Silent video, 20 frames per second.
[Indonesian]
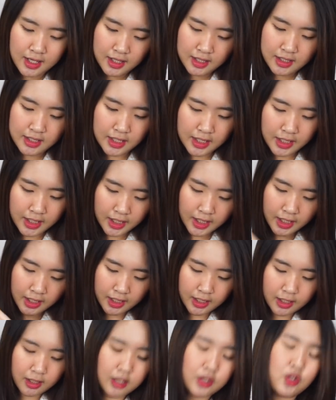jadi
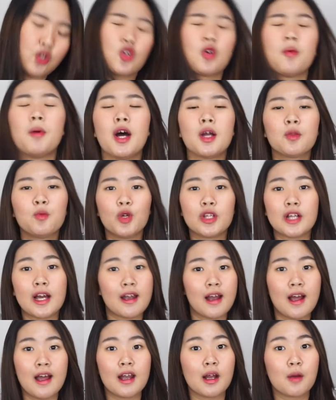uh, cocok banget buat
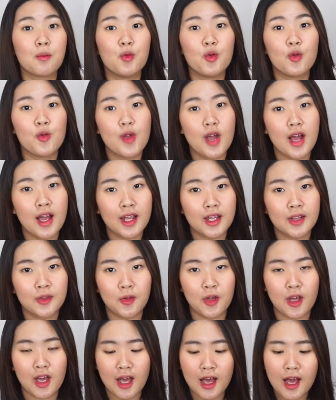anak-anak muda gitu
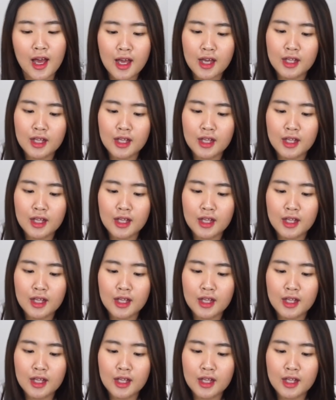ya